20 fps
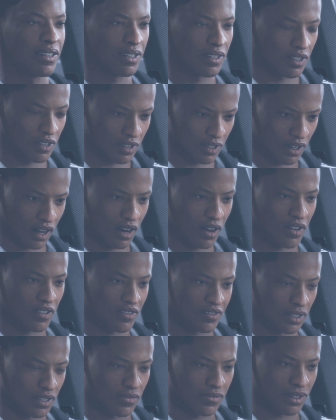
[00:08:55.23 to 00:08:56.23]
Так, Майкл,
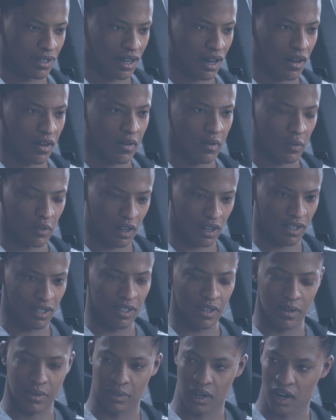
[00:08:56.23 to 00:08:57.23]
ты начинаешь меня
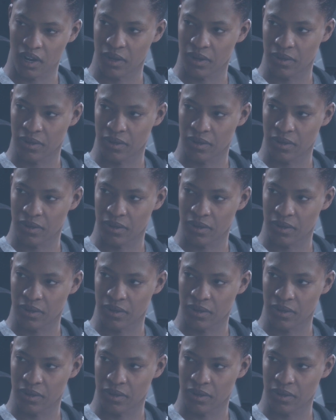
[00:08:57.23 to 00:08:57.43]
пугать.